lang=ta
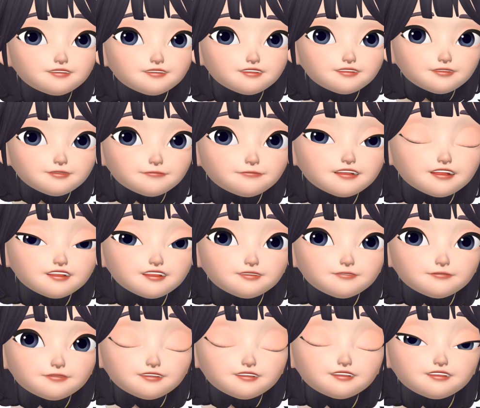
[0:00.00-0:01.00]
இந்த பாண்டியன்
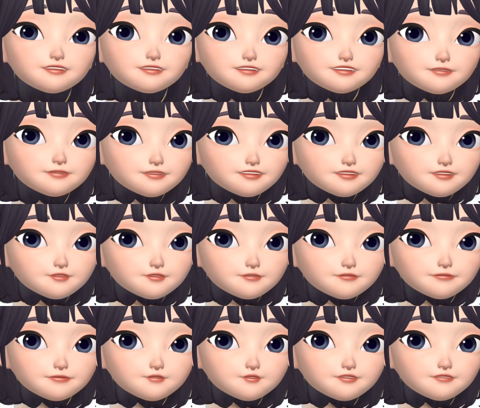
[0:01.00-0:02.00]
பண்றது யாருக்கெல்லாம்
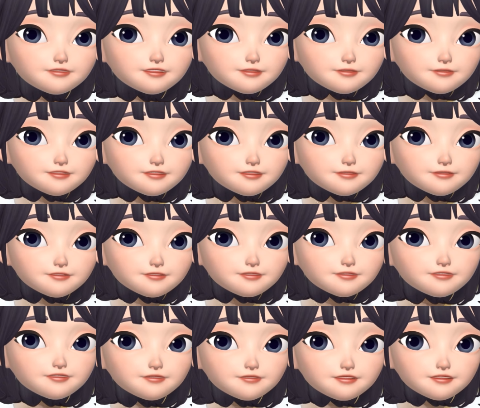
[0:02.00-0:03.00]
ரொம்பவே ஓவரா தெரியுது
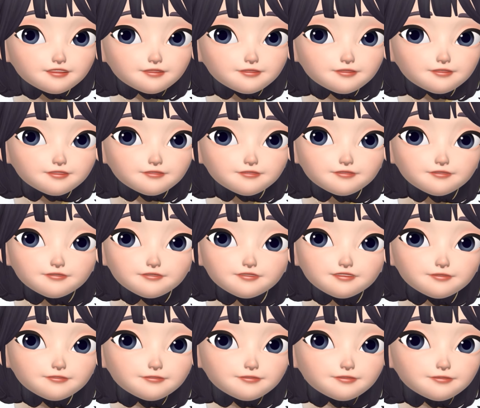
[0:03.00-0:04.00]
சரி சின்ன சிறுசுங்க
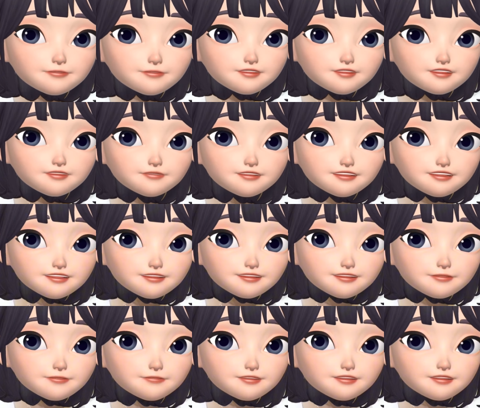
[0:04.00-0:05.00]
இப்பதான் புதுசா வேற
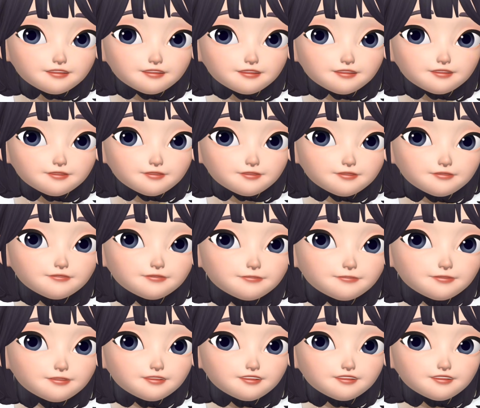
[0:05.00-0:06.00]
கல்யாணம் பண்ணிருக்கு தூரமா
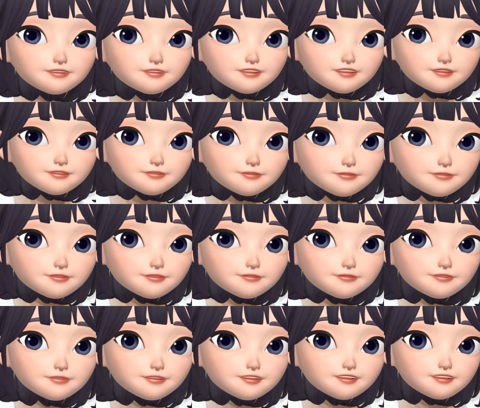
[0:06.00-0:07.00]
போயிருக்காங்க கொஞ்சம் சந்தோஷமா
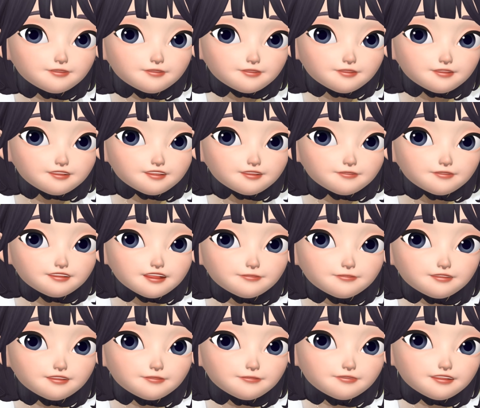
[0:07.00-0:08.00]
இருக்கட்டும் சொல்லிட்டு விடாம
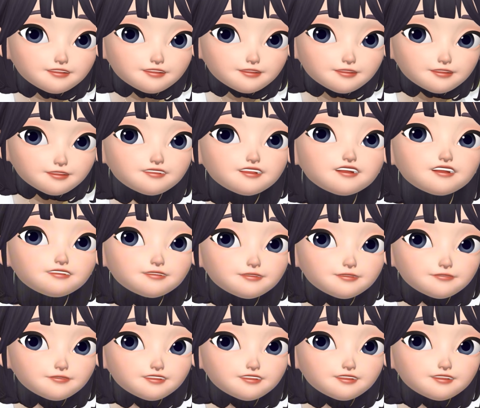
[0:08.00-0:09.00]
இந்த பாண்டியன்
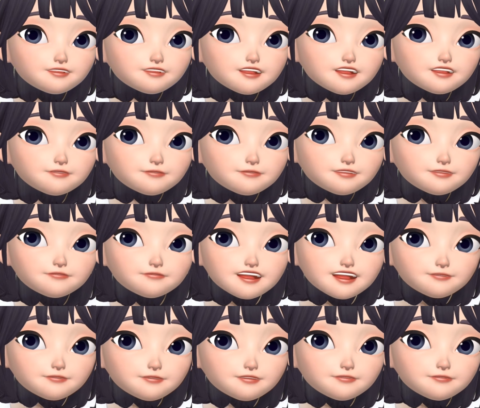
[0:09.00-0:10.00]
செந்திலுக்கு கால் பண்ணி
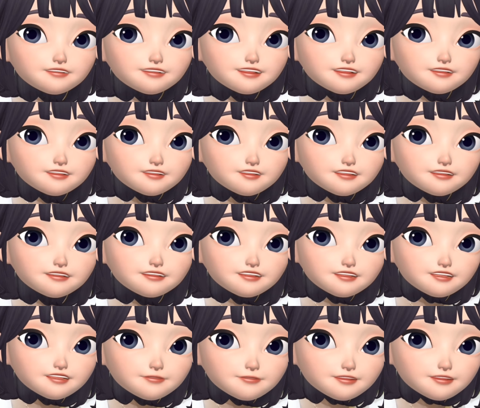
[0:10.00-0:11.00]
வேலை மேல வேலையா சொல்லி
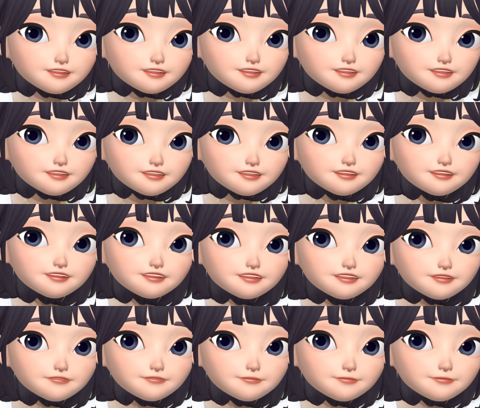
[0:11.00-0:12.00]
டார்ச்சர் பண்ணிட்டு இருக்காரு
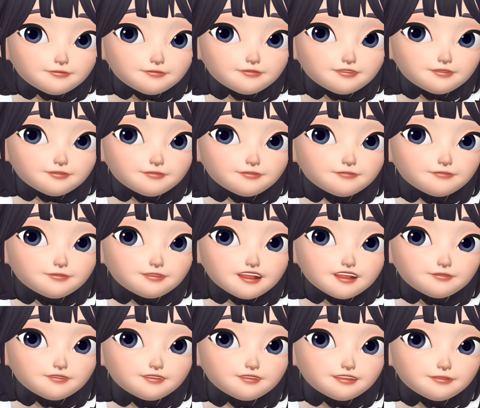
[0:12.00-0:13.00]
இங்க வந்ததுல இருந்து மீனா
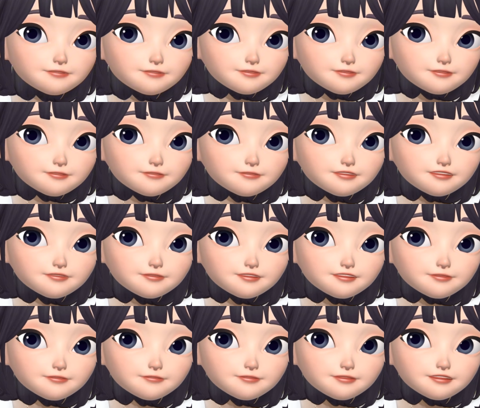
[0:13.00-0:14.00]
கூட டைம் ஸ்பெண்ட்
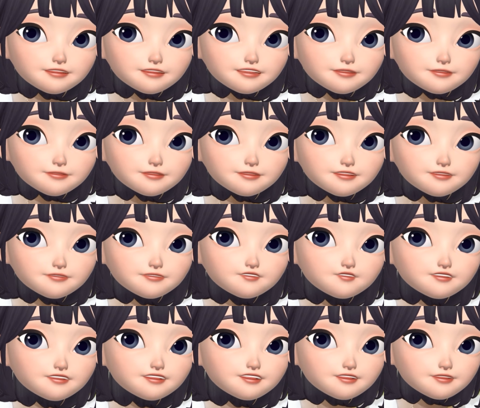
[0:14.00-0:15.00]
பண்ணாதனால பாத்தீங்கன்னா செந்தில்
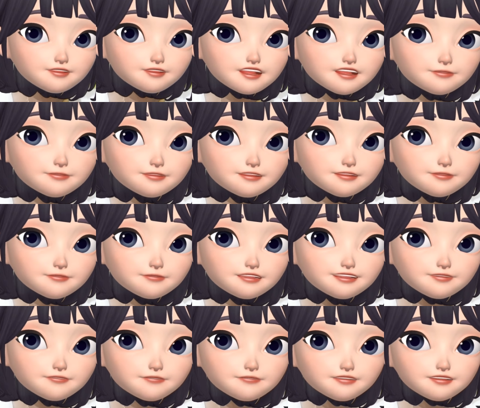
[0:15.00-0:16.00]
போனையும் சுவிச் ஆஃப் பண்ணிட்டு
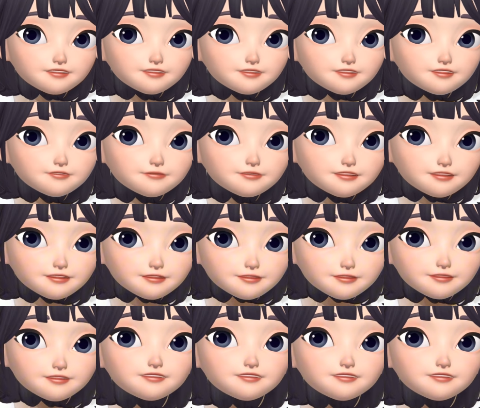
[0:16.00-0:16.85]
மீனாவை வெளியே கூட்டு போயிடாரு